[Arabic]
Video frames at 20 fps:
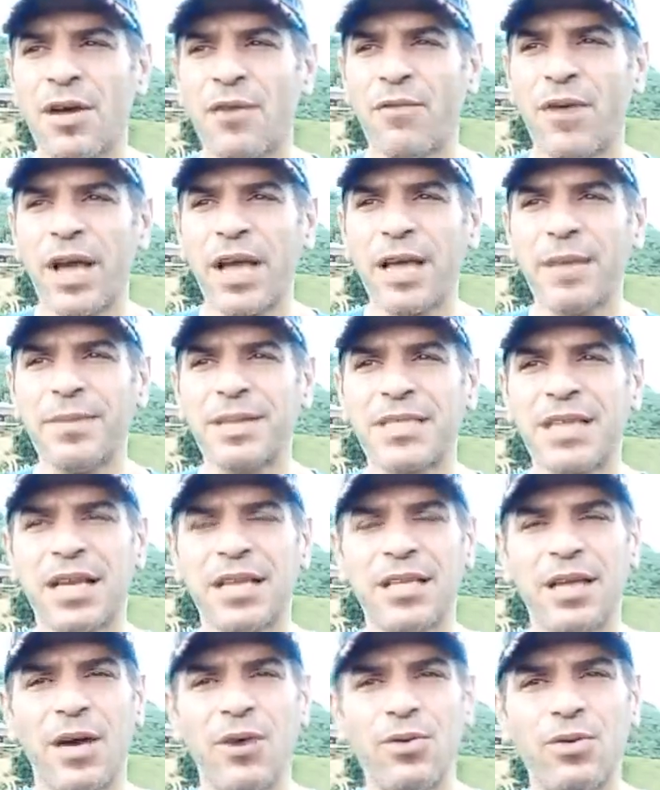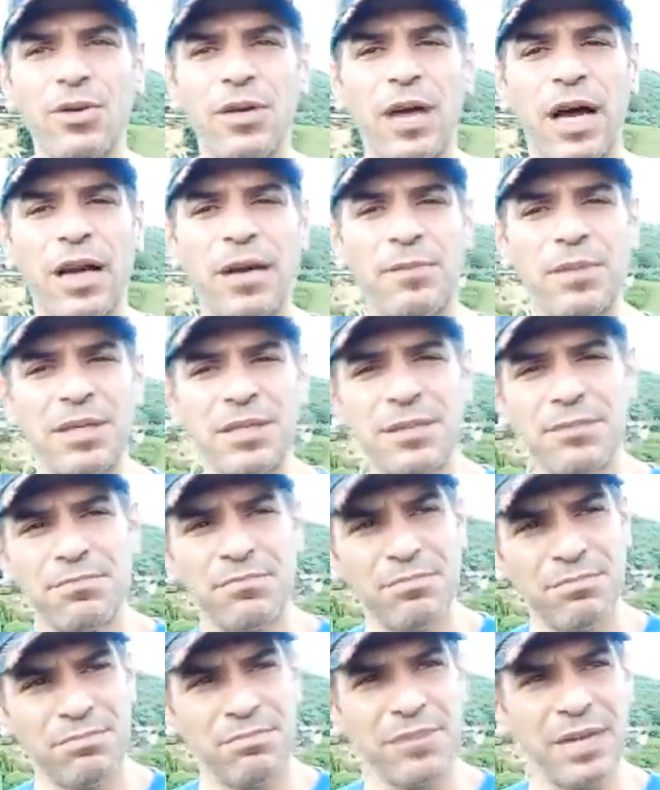فاجي مثلا اقول على
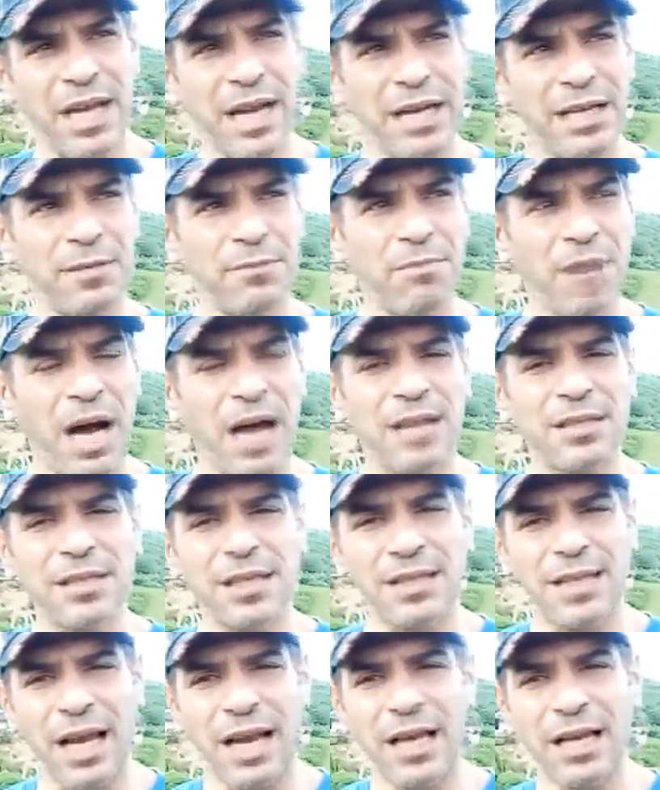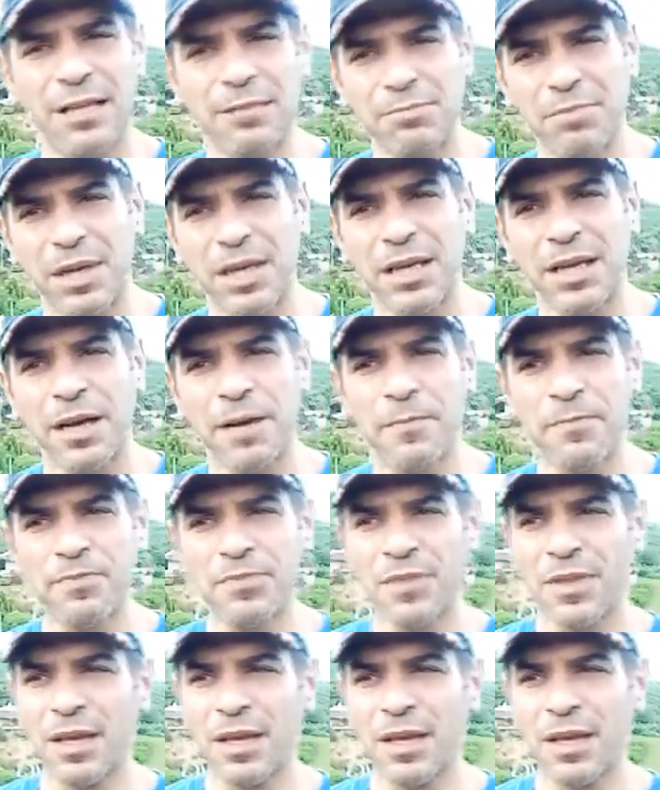يعني محطه تحليه ميه